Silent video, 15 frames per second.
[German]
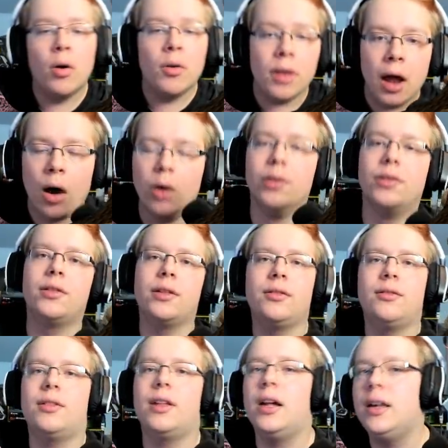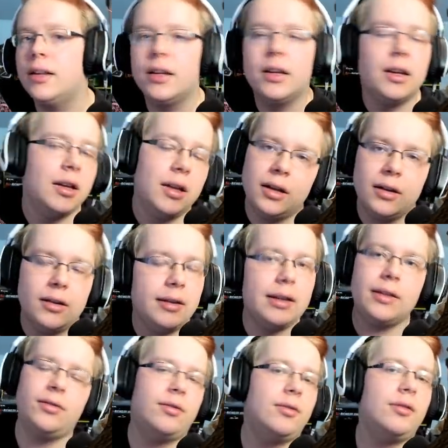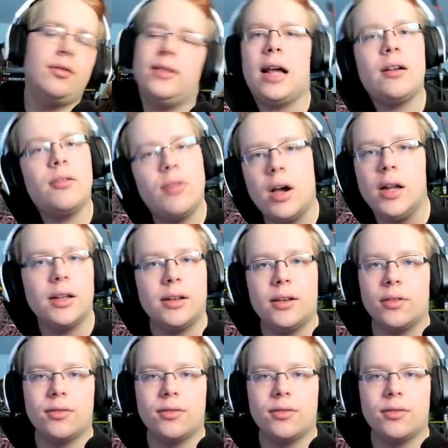ein Haus, das ist halt, das ist langweilig. Das